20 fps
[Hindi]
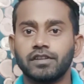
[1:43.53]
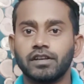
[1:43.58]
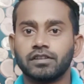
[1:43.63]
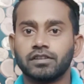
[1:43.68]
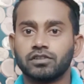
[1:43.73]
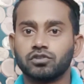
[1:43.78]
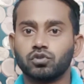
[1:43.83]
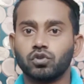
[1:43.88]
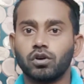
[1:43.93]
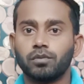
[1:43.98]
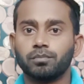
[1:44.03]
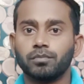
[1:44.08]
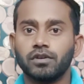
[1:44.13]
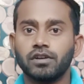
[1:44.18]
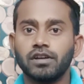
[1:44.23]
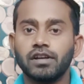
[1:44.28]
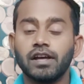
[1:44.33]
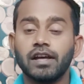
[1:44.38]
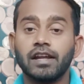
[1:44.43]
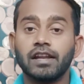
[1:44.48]
देख सकते हो
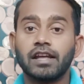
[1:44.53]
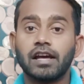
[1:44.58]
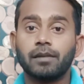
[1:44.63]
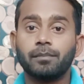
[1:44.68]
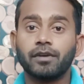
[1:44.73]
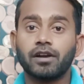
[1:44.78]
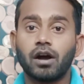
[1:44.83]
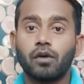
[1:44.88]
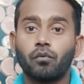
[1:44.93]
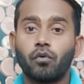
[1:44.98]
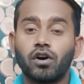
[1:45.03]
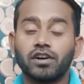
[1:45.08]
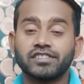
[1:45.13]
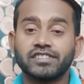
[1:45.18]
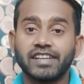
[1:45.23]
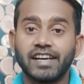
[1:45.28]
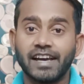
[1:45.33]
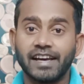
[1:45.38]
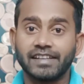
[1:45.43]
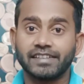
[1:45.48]
आप रियलमी का
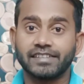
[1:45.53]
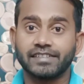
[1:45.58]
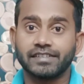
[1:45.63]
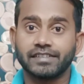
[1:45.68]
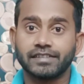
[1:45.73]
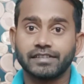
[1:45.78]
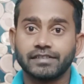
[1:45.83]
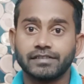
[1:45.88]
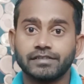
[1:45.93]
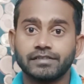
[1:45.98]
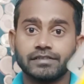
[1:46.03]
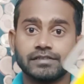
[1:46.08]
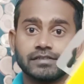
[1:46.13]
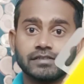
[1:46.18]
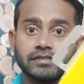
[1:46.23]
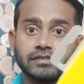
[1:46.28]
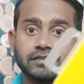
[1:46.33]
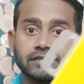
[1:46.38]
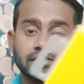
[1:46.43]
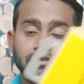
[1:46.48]
वॉच एस
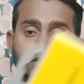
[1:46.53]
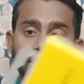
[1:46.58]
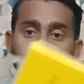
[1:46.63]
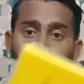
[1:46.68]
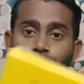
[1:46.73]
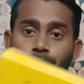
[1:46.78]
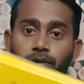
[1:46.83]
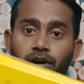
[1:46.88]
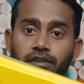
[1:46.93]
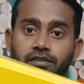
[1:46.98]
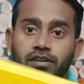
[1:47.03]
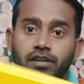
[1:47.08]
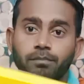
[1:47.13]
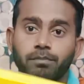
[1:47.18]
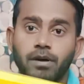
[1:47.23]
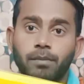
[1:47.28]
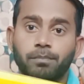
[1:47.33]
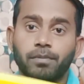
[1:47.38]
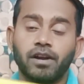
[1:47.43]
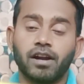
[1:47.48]
बड़ा सा
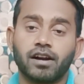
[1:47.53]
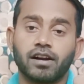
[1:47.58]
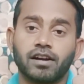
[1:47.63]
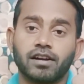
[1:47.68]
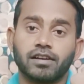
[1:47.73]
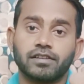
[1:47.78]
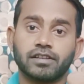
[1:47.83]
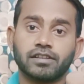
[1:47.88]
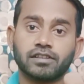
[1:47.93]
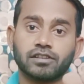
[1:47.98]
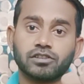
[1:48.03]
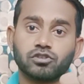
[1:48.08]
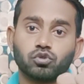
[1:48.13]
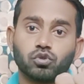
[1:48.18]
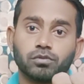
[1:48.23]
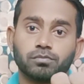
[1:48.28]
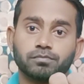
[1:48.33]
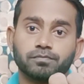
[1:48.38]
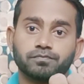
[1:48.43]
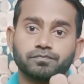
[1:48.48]
डब्बा पीला कलर का देख
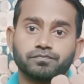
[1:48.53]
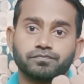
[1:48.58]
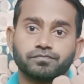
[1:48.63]
सकते हो